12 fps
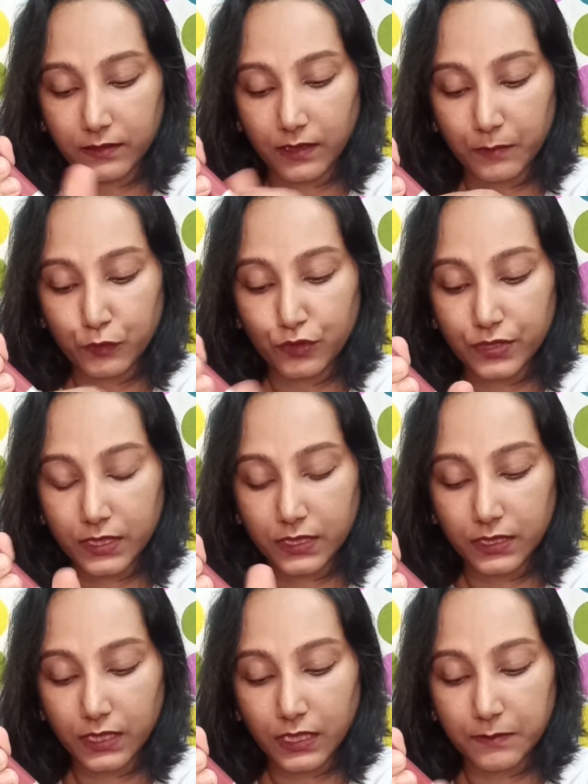आपको
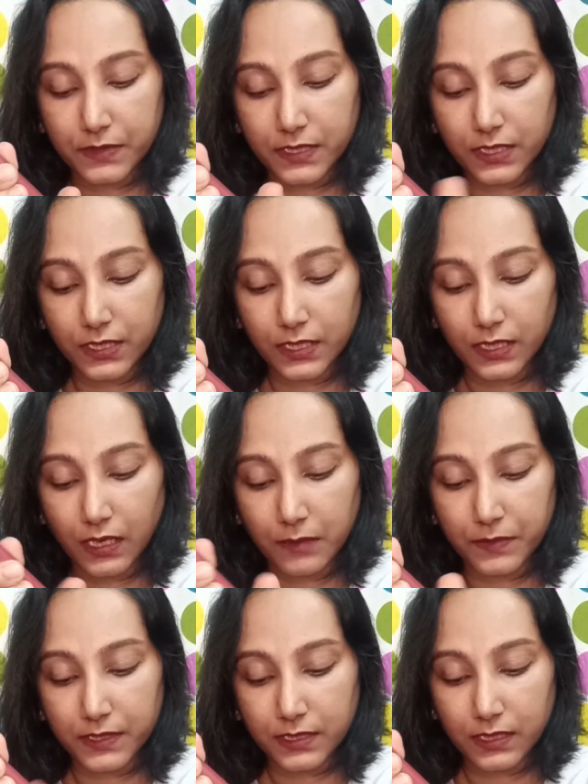जितनी लिपस्टिक चाहिए आप
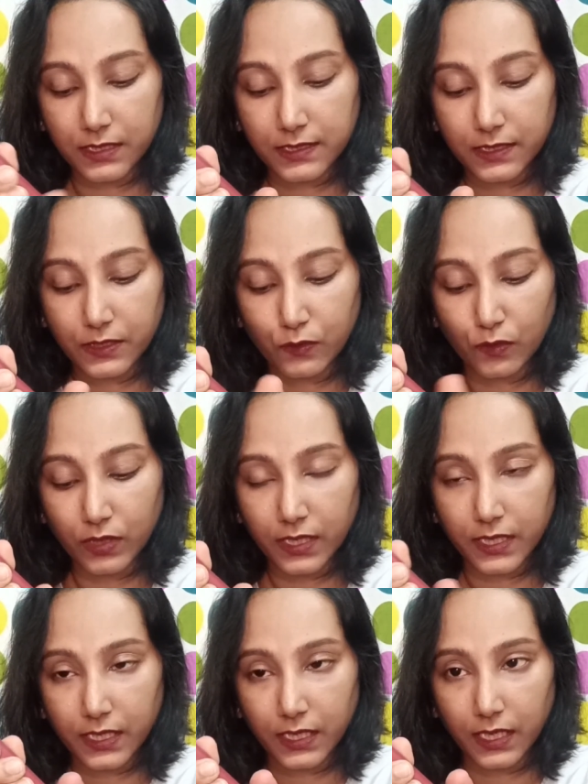इस तरह से रोल
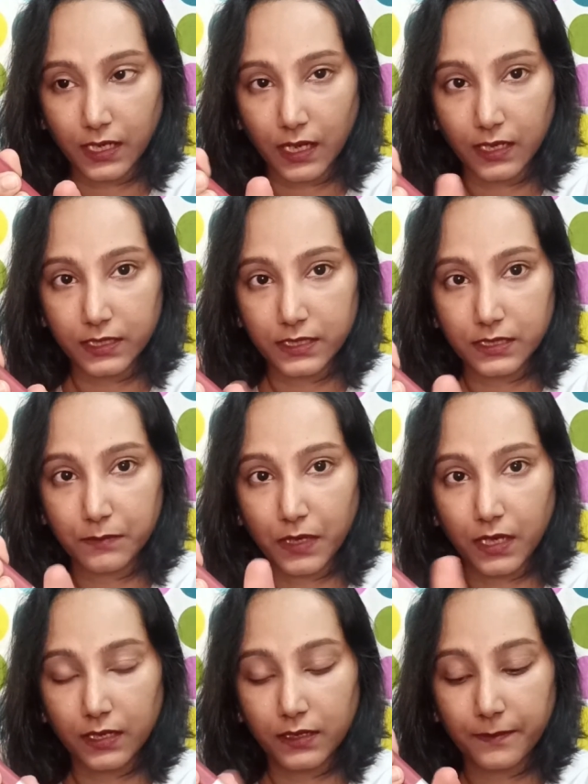करके निकाल लीजिए
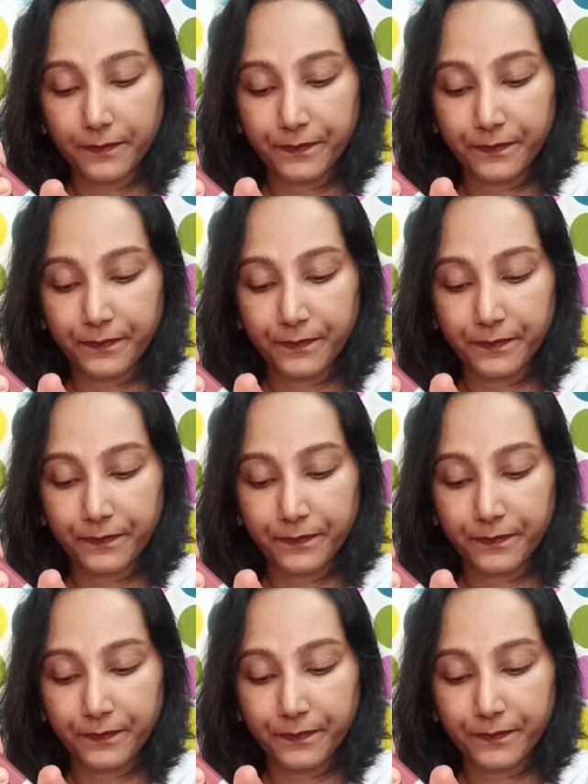बाहर